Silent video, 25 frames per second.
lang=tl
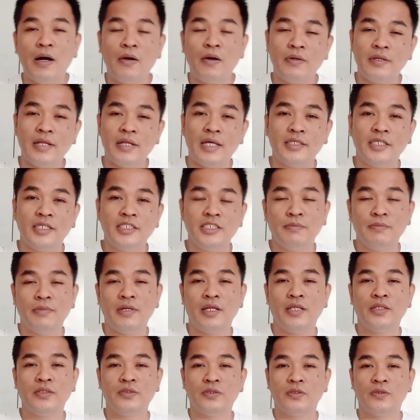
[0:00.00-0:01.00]
bago natin
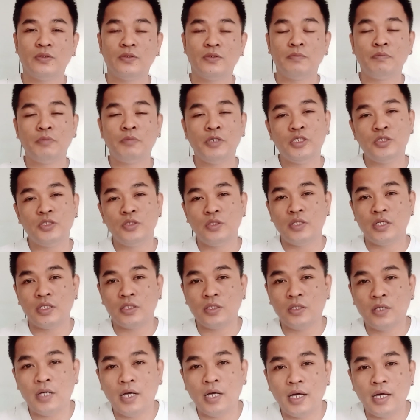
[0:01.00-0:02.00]
simulan tong video
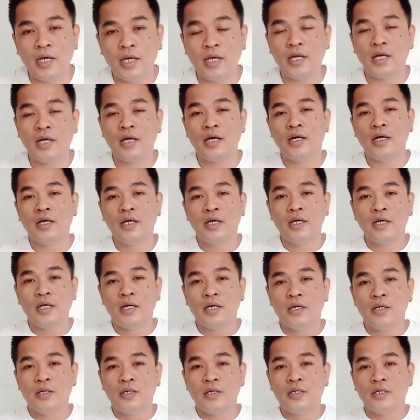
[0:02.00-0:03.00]
na to, uh,
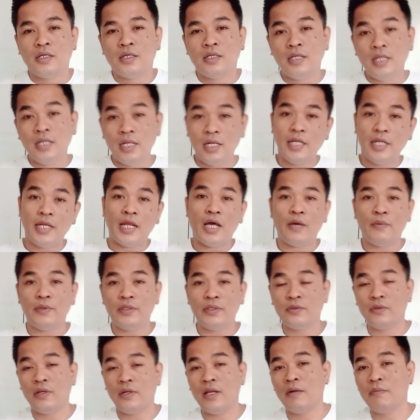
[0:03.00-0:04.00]

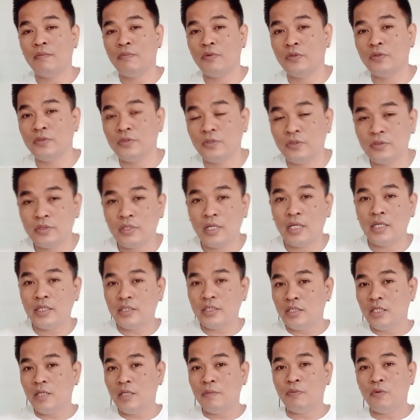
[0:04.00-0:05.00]
lilinawin ko lang po no, na
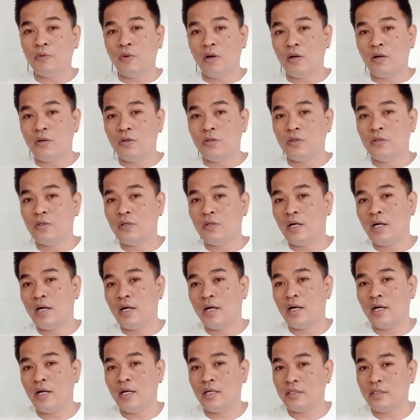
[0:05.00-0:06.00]
hindi po ako,
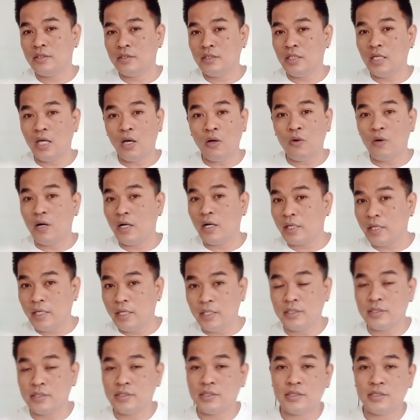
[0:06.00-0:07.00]
uh, hindi ako
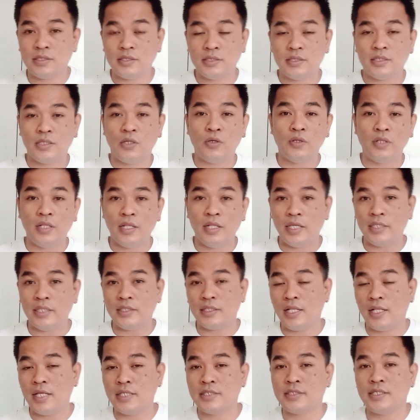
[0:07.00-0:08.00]
against
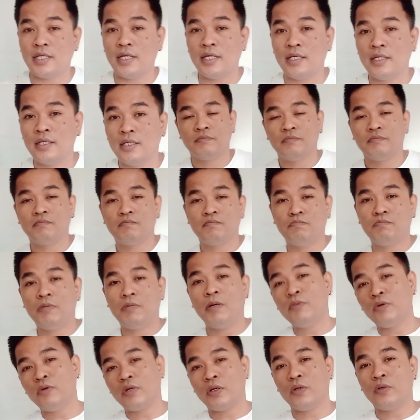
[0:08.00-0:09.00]
online class. Ha. Ah.
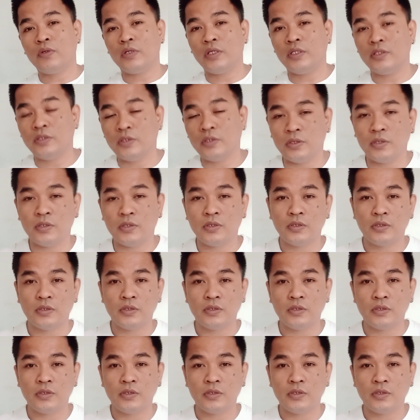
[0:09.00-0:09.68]
Pabor ako rito.